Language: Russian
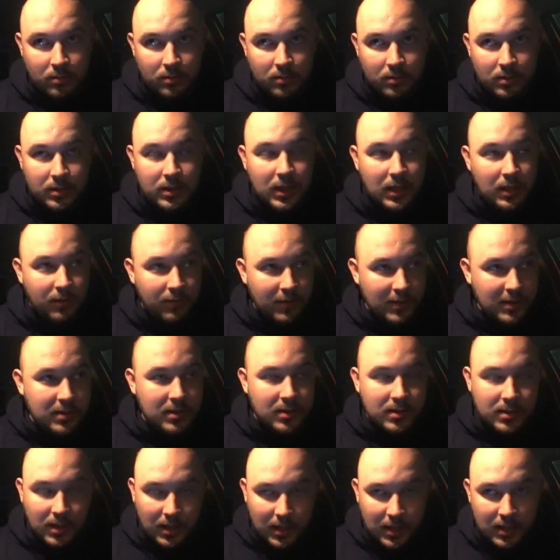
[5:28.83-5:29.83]

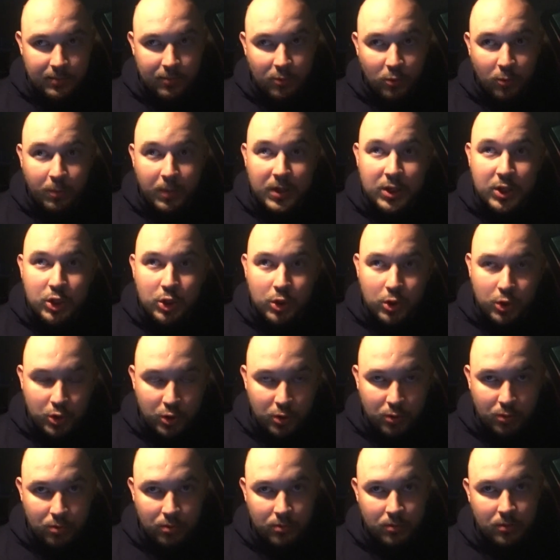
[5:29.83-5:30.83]
Соответственно, заказ был по
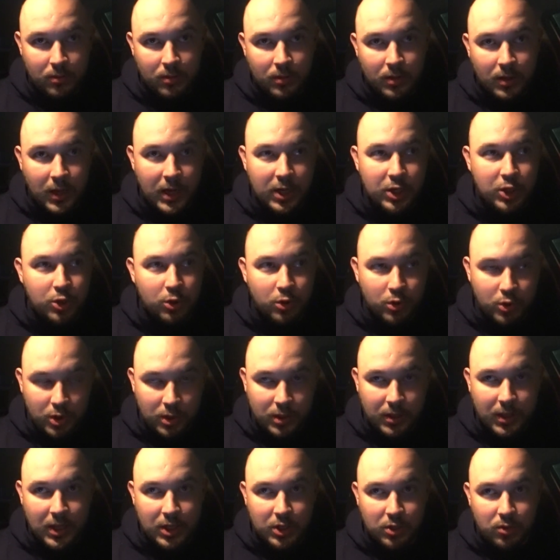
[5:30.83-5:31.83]
счетчику, а
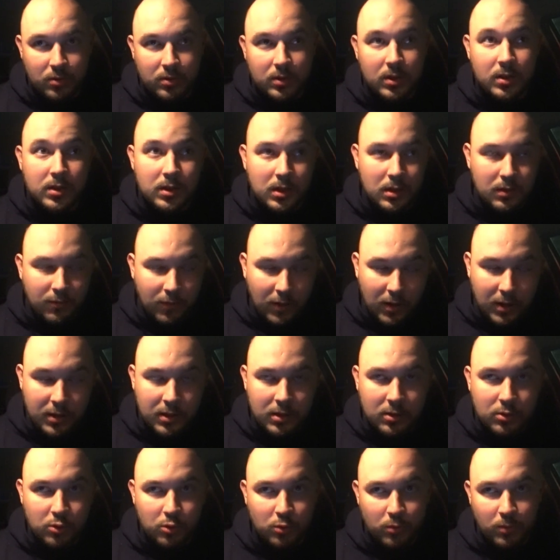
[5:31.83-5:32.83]
счетчик начался с
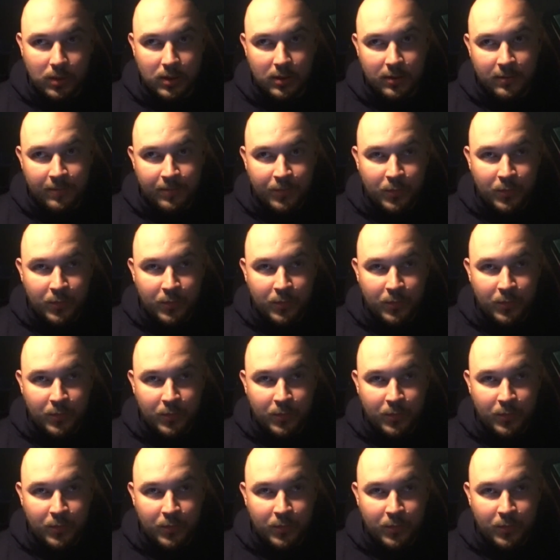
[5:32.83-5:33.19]
неверной суммы.